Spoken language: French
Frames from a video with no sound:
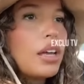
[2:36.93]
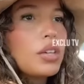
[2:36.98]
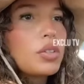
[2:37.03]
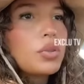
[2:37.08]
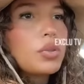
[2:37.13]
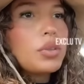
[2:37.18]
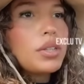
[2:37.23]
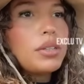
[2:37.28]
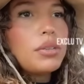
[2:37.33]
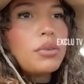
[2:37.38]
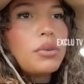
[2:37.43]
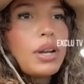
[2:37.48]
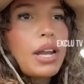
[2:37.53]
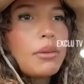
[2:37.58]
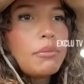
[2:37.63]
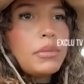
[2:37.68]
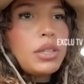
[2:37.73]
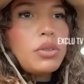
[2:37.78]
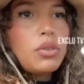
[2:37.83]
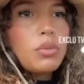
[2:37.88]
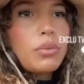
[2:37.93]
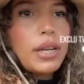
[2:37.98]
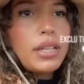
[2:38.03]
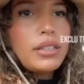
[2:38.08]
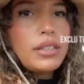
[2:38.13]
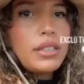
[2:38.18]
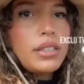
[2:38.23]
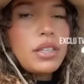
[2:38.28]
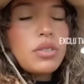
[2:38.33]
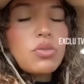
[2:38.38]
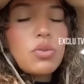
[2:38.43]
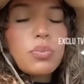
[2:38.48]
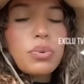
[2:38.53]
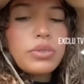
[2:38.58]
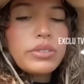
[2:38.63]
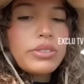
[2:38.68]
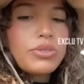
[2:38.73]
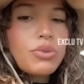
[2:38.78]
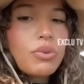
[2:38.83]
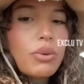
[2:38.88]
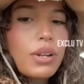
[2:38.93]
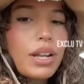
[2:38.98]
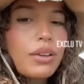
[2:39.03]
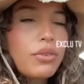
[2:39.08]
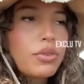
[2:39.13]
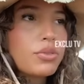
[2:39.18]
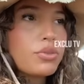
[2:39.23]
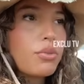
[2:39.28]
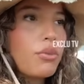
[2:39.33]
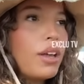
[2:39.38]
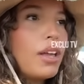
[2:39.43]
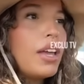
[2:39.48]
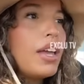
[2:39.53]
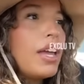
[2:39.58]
que de la mythomanie, des suppositions, de l'invention.